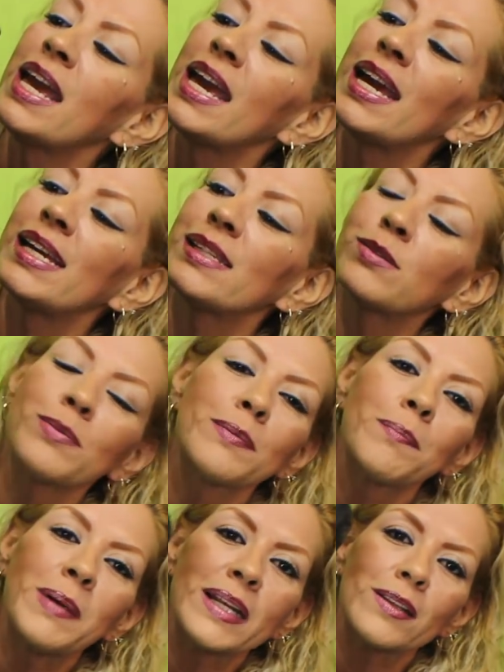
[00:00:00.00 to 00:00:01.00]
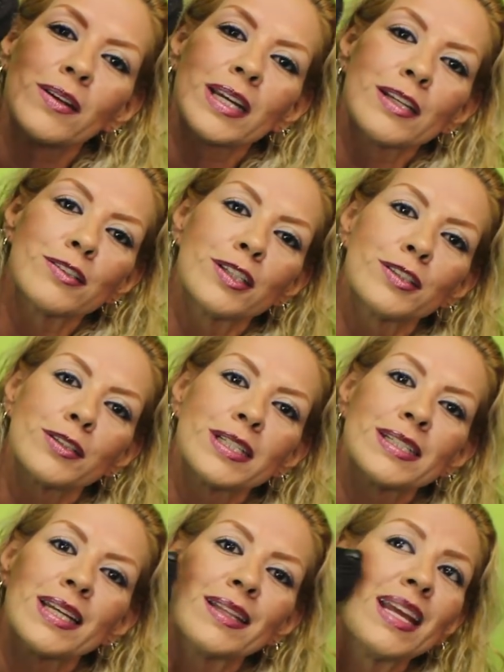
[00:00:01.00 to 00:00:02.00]
Es un perrito que nosotros
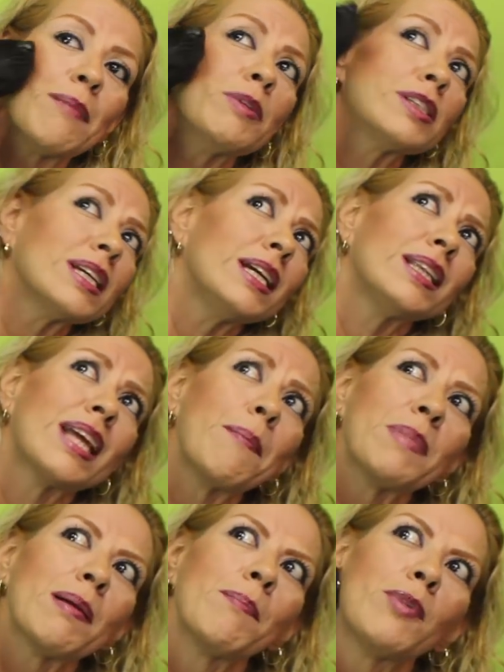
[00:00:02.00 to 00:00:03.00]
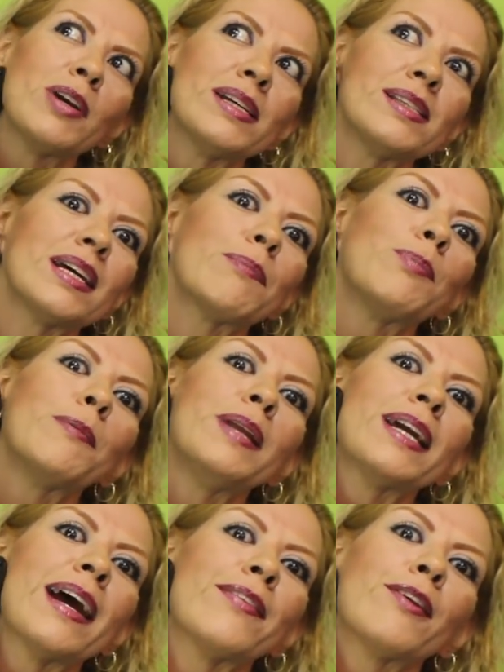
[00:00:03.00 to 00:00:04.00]
rescatamos y también voy a estar
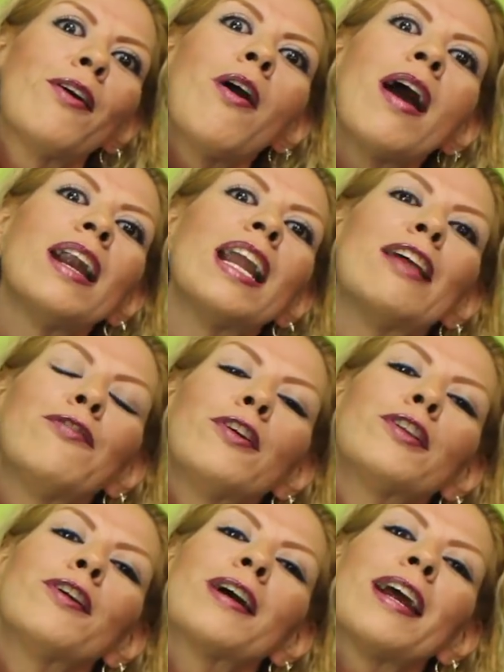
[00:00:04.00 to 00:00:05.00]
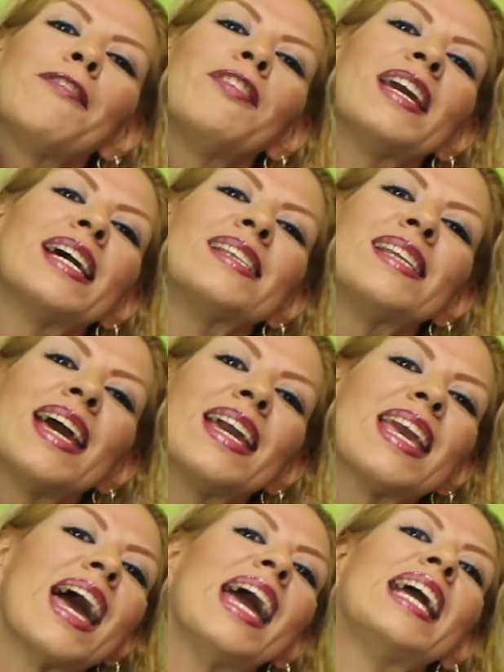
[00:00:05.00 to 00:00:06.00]
publicando las fotografías de
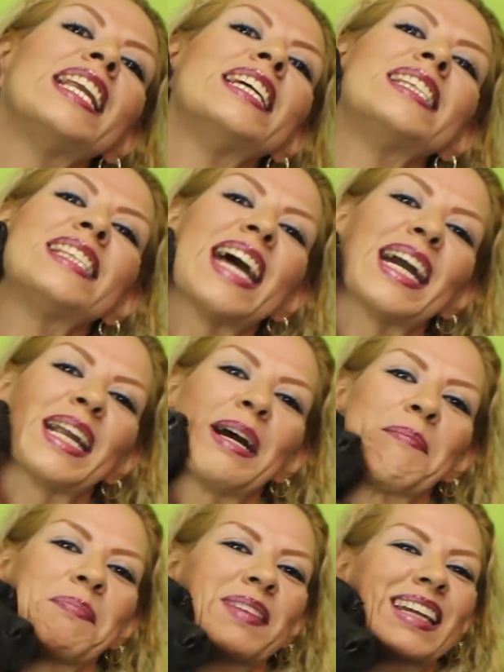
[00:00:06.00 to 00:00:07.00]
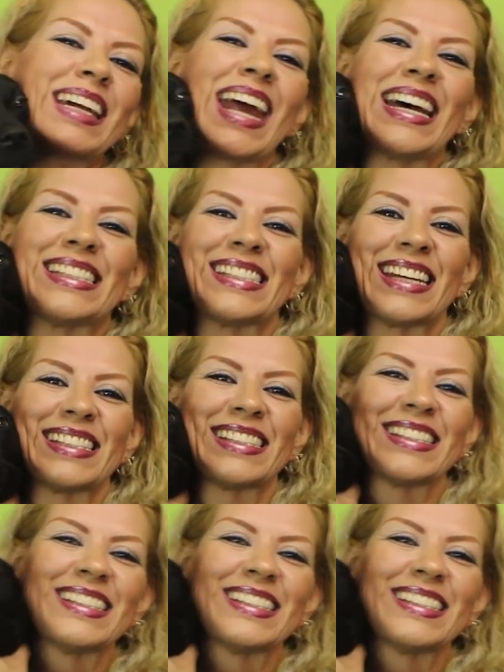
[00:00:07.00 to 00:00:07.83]
ella en Instagram. Gracias.